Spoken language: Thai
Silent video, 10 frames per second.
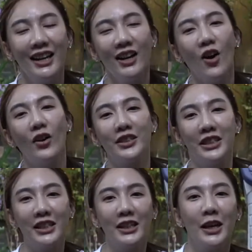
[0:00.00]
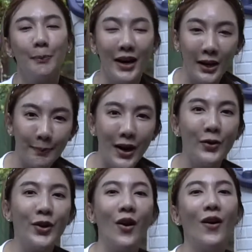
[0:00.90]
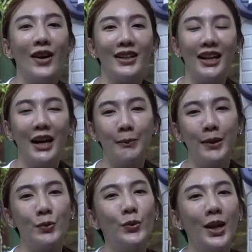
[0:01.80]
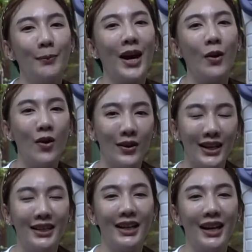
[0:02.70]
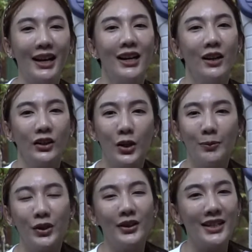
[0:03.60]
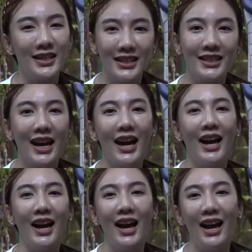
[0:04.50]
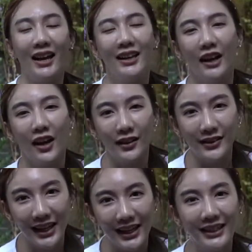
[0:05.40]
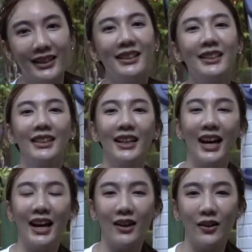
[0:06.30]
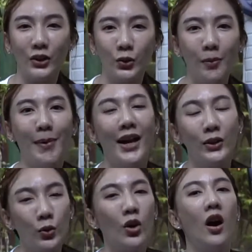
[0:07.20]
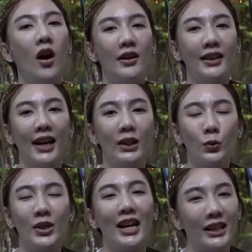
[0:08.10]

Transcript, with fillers: ของที่ปักกะเป้าทอยนะคะเป็นผู้นำเข้าของเล่นนะคะก็ต้องมีตั้งแต่ชิงช้าสไลด์ลื่นนะคะแล้วก็ตัวบ้านตัวคอกนะคะทุกอย่าง